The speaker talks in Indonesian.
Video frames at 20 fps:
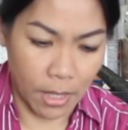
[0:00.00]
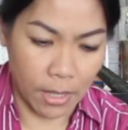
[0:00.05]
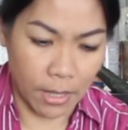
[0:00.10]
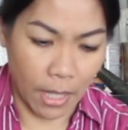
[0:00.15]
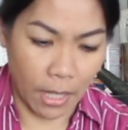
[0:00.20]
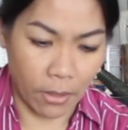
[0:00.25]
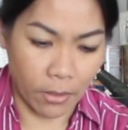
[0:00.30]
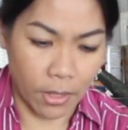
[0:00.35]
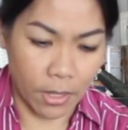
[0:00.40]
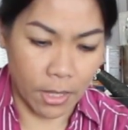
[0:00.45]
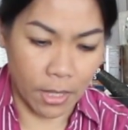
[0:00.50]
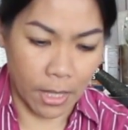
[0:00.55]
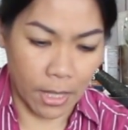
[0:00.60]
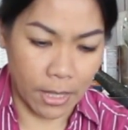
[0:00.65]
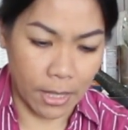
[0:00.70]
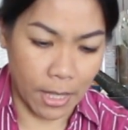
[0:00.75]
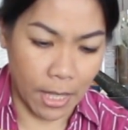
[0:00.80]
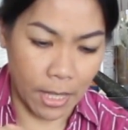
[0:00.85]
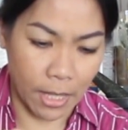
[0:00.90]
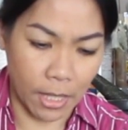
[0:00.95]
ditaruh di
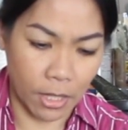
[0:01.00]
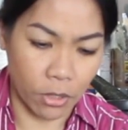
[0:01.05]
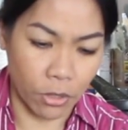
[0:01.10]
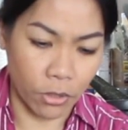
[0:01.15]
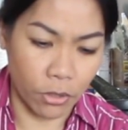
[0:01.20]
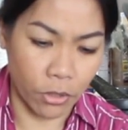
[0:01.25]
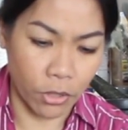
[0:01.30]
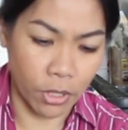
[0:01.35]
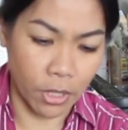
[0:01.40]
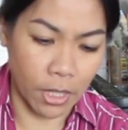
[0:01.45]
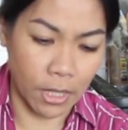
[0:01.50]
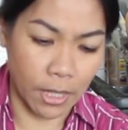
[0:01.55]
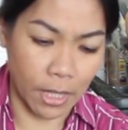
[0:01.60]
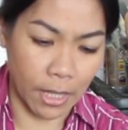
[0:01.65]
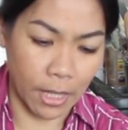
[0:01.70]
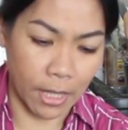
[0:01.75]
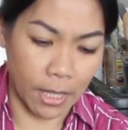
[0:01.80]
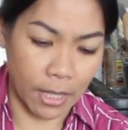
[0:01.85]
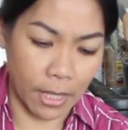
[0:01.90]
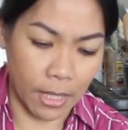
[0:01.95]
tengah-tengah gitu terus
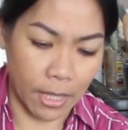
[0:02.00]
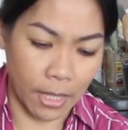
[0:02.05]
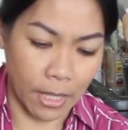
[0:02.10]
ditekan